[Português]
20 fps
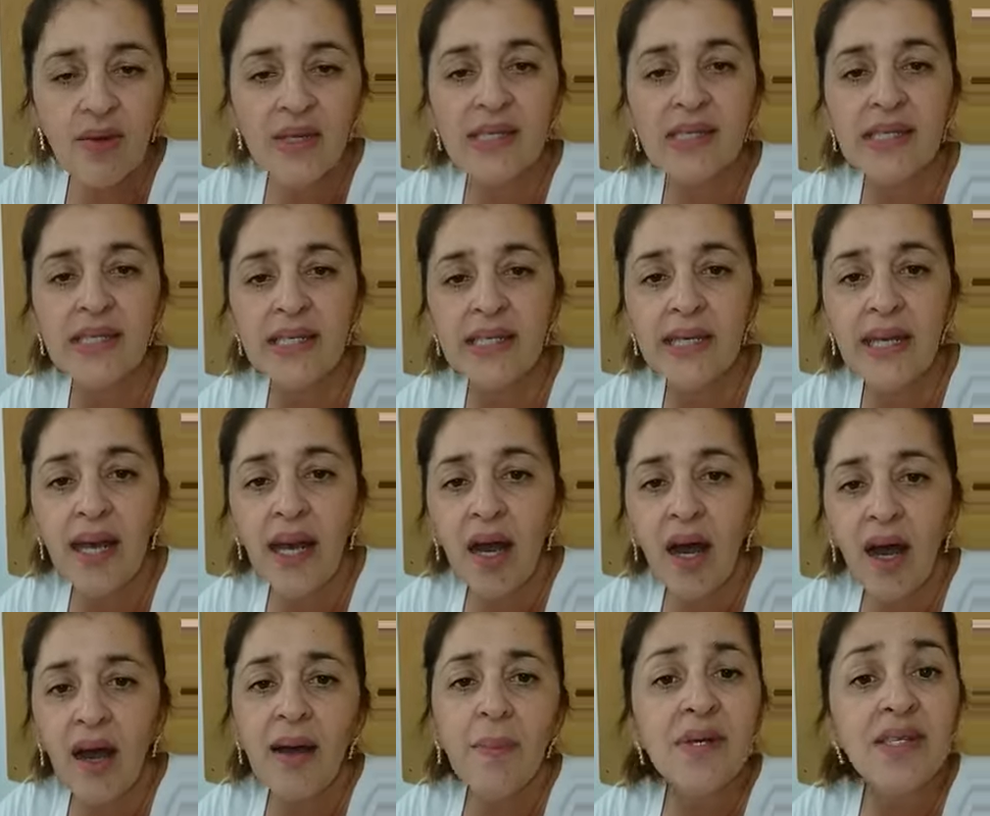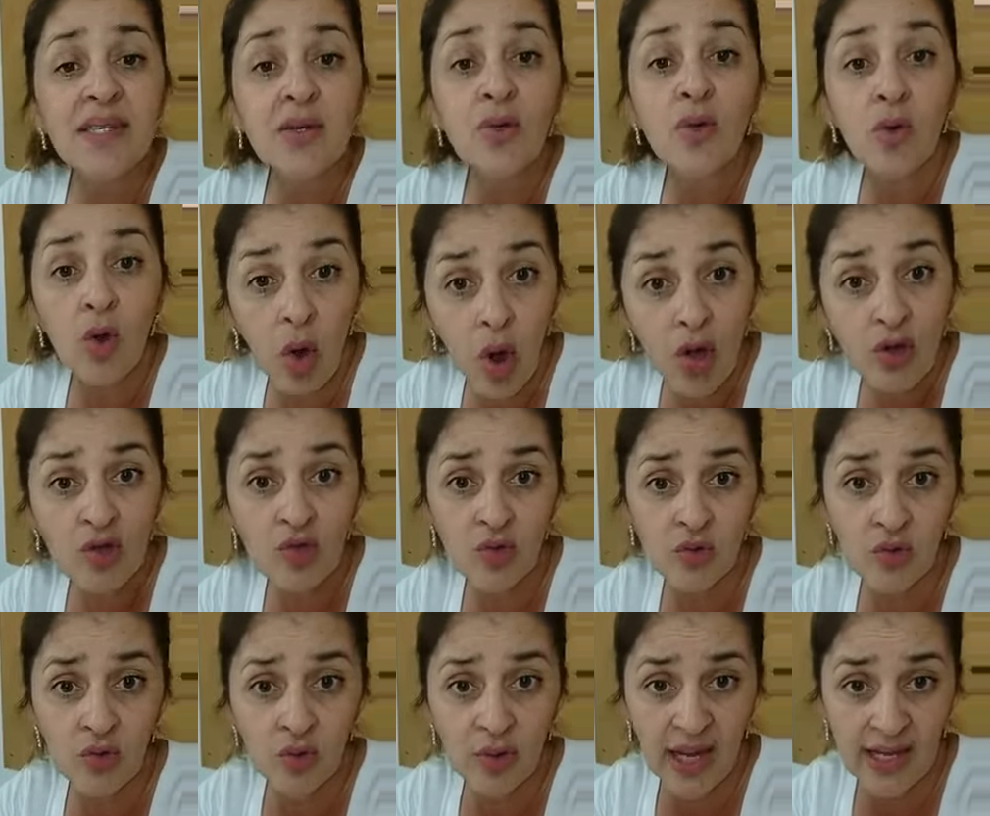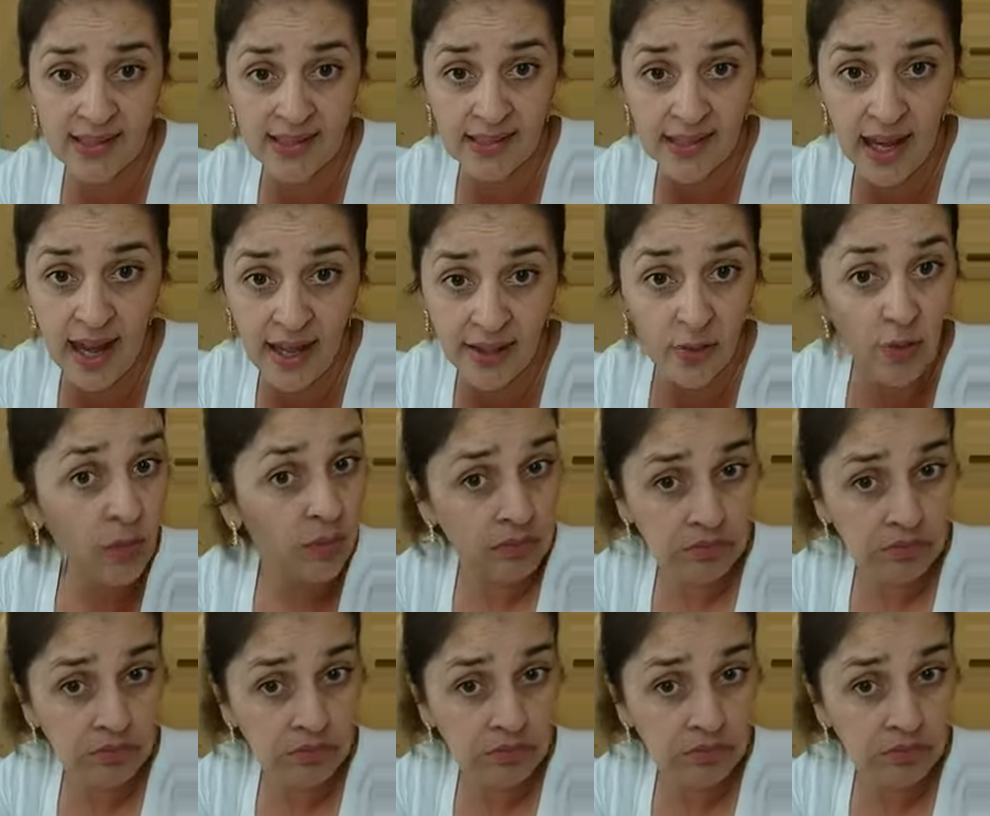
assim: ah, mas eu gosto do caseado